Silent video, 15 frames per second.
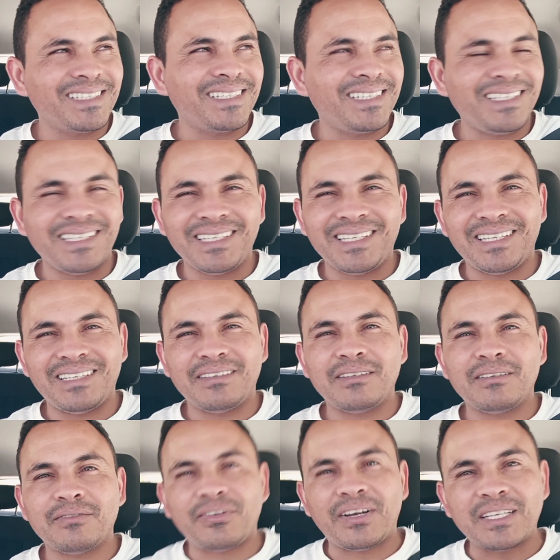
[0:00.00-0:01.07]

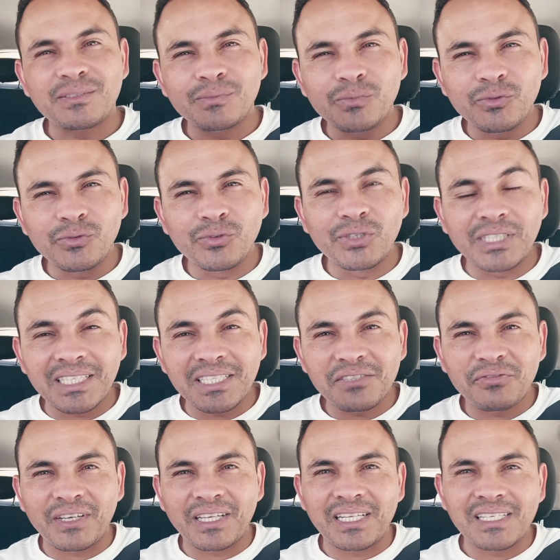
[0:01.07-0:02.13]
E faz muita
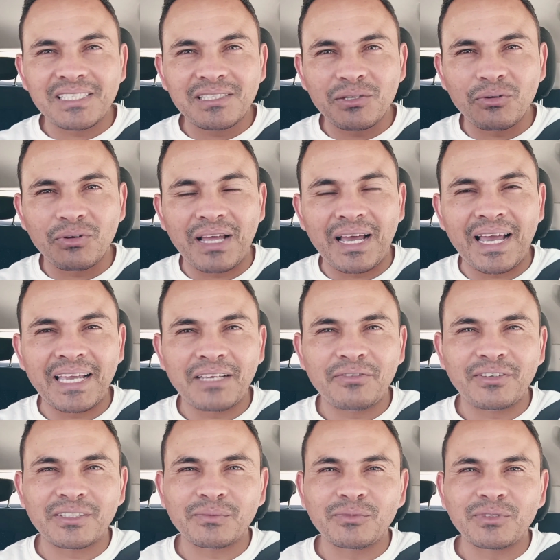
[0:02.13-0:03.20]
diferença o seu like,
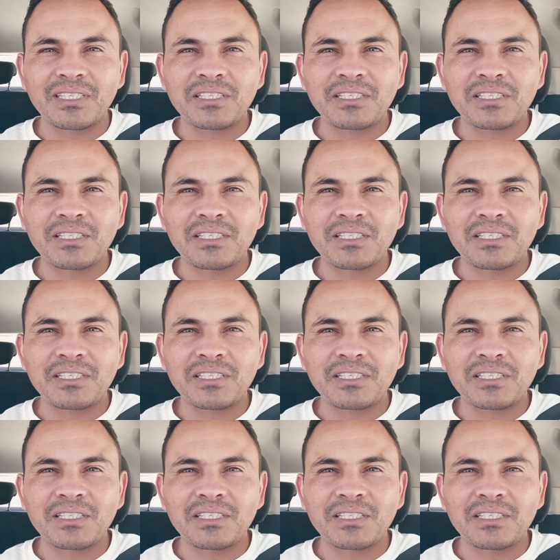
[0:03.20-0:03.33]
faz muita